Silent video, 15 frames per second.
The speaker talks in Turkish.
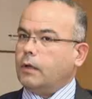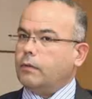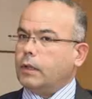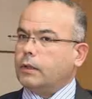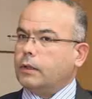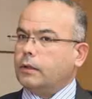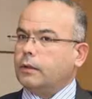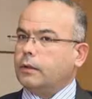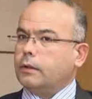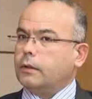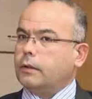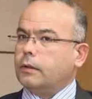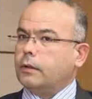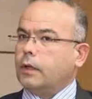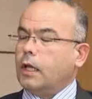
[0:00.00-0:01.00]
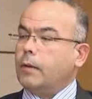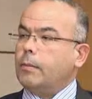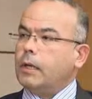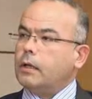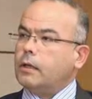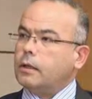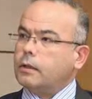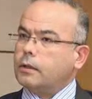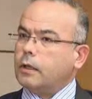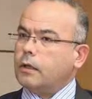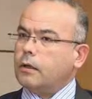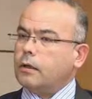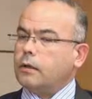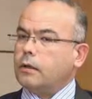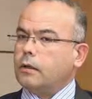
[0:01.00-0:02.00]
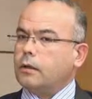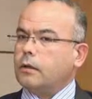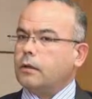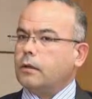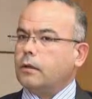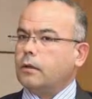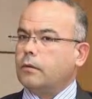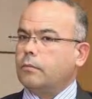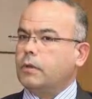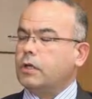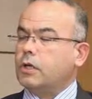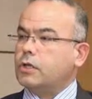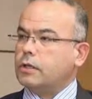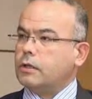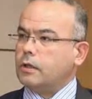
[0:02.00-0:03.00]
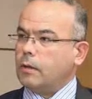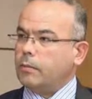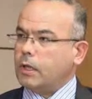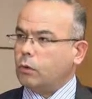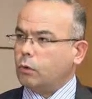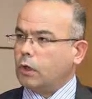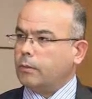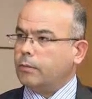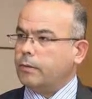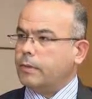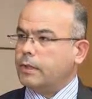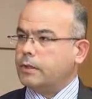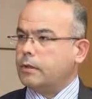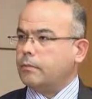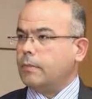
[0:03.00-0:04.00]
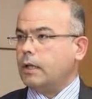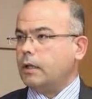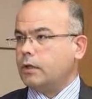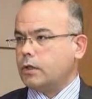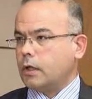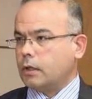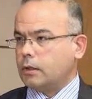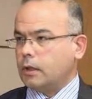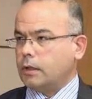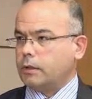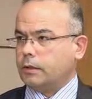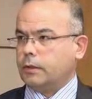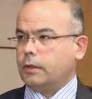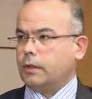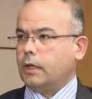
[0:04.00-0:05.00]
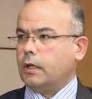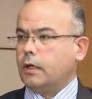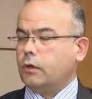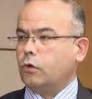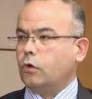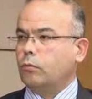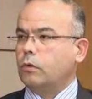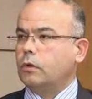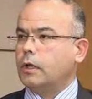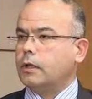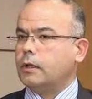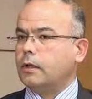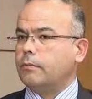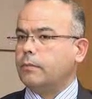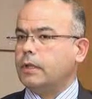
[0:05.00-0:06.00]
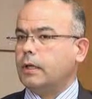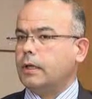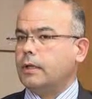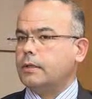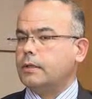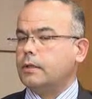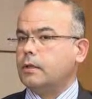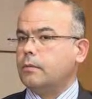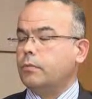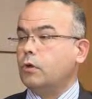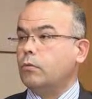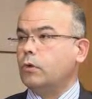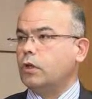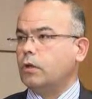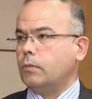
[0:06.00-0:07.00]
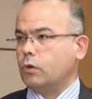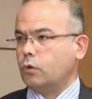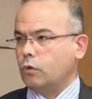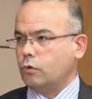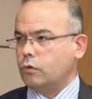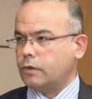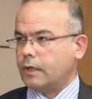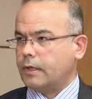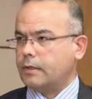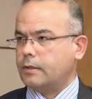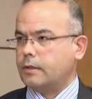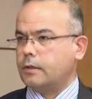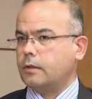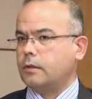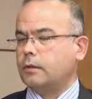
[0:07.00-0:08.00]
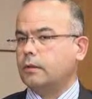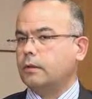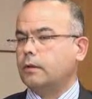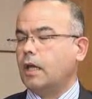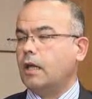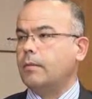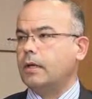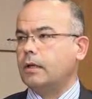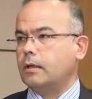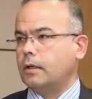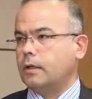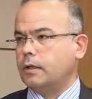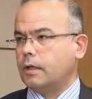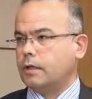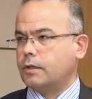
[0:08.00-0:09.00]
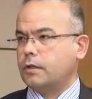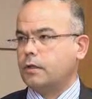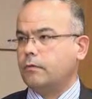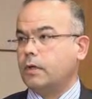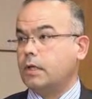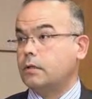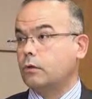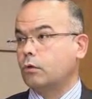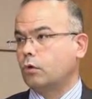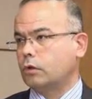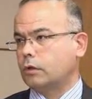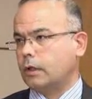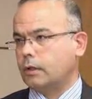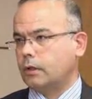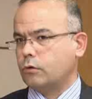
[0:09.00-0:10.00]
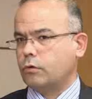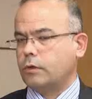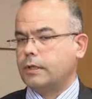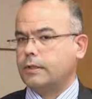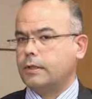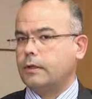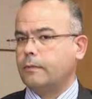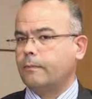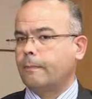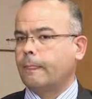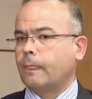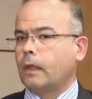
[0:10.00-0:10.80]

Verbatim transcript: Evet, e, emeklilikte e, bir kişinin emekli olabilmesi için belli şartlar e, gerekiyor. Bunlardan bir tanesi prim ödeme gün sayısı, e, emeklilik yaşı ve sigortalılık süresi.